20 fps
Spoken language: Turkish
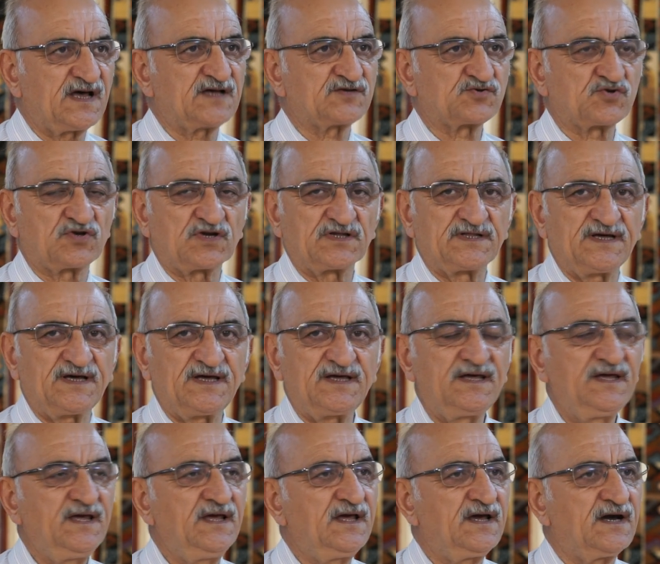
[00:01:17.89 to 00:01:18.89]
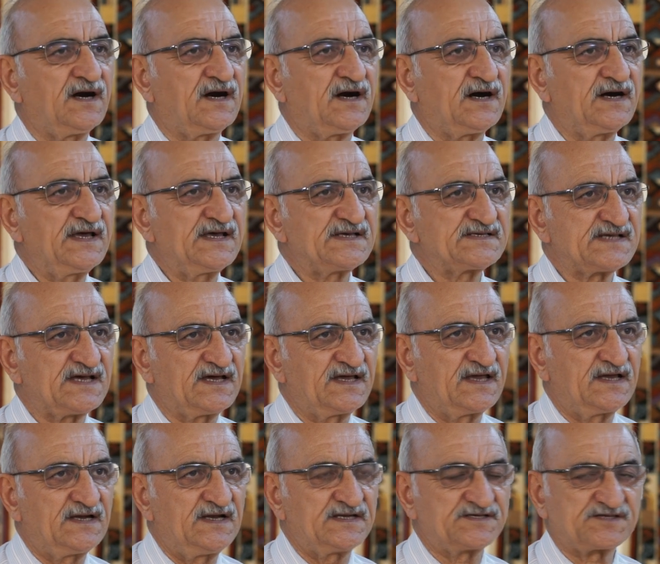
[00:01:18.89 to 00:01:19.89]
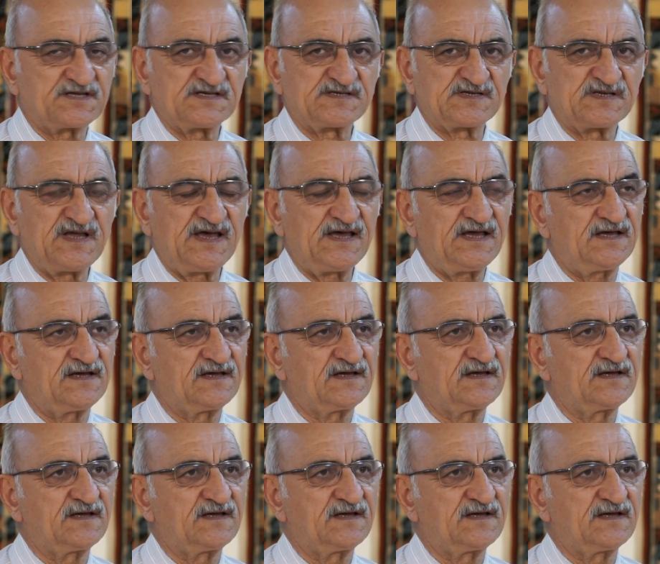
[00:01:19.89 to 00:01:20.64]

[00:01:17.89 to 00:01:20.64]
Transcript: daha sonra da Ayaz yerleşkesine